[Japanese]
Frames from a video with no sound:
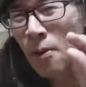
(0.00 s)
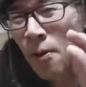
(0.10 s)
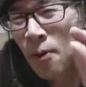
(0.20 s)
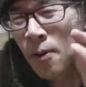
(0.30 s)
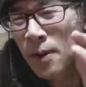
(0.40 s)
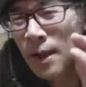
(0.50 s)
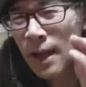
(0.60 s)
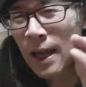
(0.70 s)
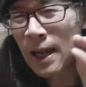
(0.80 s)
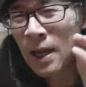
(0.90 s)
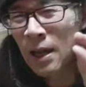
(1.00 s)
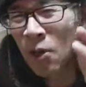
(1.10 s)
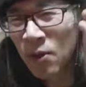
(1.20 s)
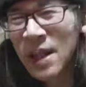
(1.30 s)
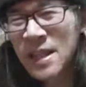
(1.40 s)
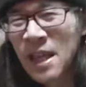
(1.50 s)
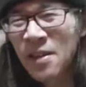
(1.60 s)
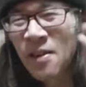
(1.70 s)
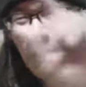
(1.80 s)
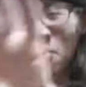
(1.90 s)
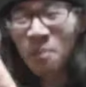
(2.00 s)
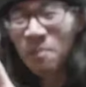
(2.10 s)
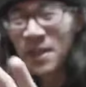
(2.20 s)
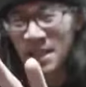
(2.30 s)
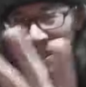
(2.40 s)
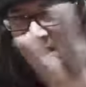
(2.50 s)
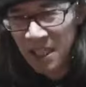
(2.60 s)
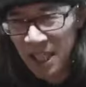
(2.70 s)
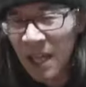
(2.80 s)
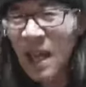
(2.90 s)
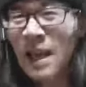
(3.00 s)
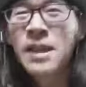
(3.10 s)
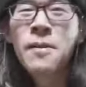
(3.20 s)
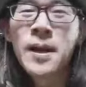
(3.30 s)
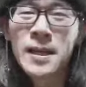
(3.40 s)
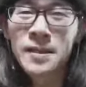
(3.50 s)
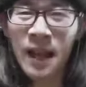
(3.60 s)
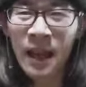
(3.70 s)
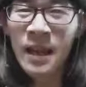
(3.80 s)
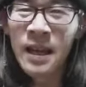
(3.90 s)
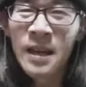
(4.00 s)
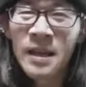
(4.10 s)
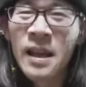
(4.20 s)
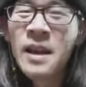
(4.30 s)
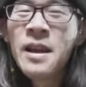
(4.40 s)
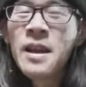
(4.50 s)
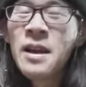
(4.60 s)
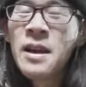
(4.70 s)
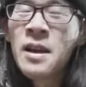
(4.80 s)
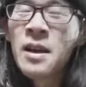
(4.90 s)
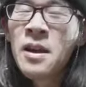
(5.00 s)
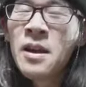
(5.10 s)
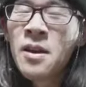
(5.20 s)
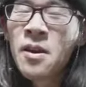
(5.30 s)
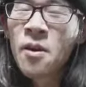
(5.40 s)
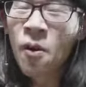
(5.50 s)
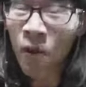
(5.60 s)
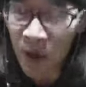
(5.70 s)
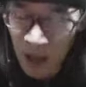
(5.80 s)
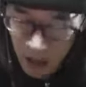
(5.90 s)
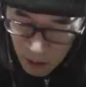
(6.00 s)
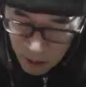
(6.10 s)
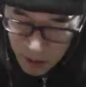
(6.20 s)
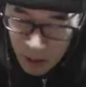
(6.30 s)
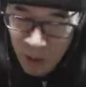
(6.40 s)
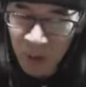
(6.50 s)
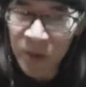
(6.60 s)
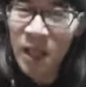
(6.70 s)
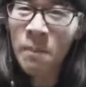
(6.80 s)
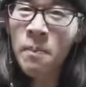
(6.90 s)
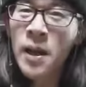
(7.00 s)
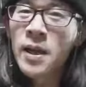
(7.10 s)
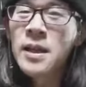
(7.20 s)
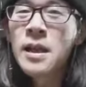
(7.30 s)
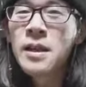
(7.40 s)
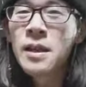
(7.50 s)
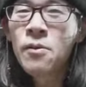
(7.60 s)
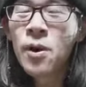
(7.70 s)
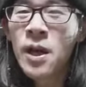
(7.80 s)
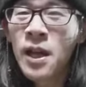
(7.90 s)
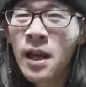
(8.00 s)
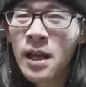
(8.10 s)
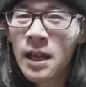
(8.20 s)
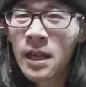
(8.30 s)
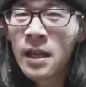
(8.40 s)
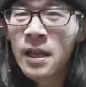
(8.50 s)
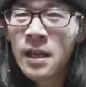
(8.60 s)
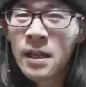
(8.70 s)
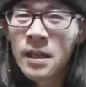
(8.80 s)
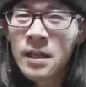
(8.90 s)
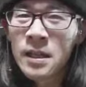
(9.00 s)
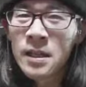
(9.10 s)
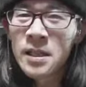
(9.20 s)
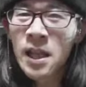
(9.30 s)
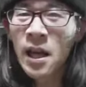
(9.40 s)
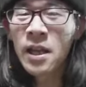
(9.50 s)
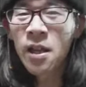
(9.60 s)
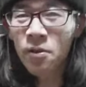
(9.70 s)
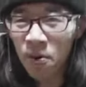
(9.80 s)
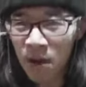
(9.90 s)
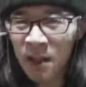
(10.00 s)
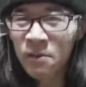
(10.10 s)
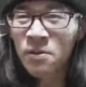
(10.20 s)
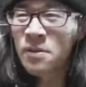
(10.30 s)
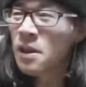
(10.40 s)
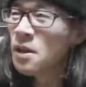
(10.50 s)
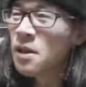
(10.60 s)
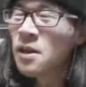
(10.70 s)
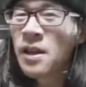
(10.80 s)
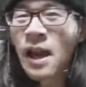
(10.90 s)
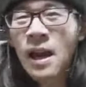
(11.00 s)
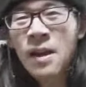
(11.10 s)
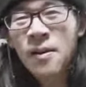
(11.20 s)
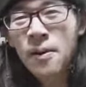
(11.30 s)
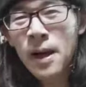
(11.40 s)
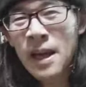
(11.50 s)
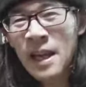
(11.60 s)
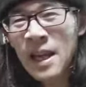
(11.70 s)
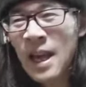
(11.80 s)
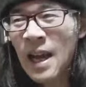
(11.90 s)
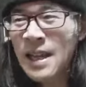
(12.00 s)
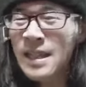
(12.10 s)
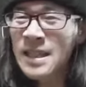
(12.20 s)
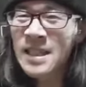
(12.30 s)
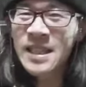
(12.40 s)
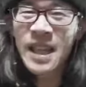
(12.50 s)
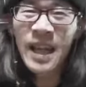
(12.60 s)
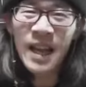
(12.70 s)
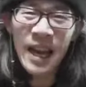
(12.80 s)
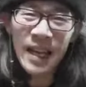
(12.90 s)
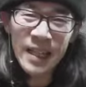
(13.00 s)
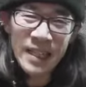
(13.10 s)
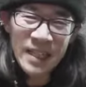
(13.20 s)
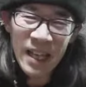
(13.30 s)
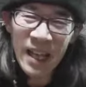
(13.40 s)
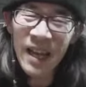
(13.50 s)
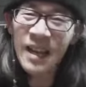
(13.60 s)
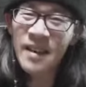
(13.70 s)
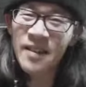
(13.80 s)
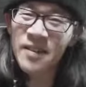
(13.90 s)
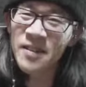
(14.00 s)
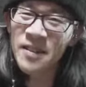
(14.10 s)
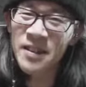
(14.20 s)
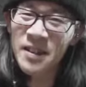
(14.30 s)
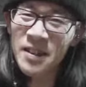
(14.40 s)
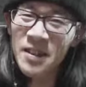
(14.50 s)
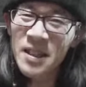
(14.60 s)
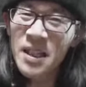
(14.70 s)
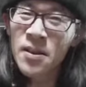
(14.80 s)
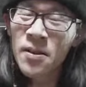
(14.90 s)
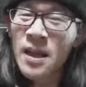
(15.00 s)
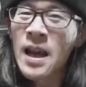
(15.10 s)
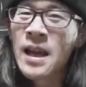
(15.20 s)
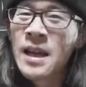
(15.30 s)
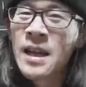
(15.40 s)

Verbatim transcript: 抗、えー、コンデンサーというのがもうびっしり入ってるわけですね。でこれよくその先輩方ってこれ理解されてるのかないやこれ理解してないんじゃないのっていうような